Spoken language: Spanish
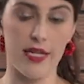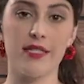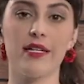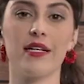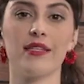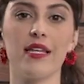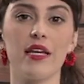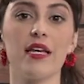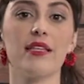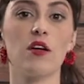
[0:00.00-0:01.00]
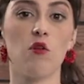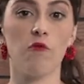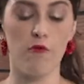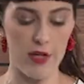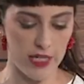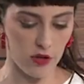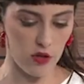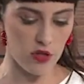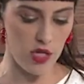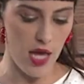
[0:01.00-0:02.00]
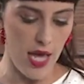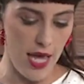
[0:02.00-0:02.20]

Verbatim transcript: quien es secretaria de conflictos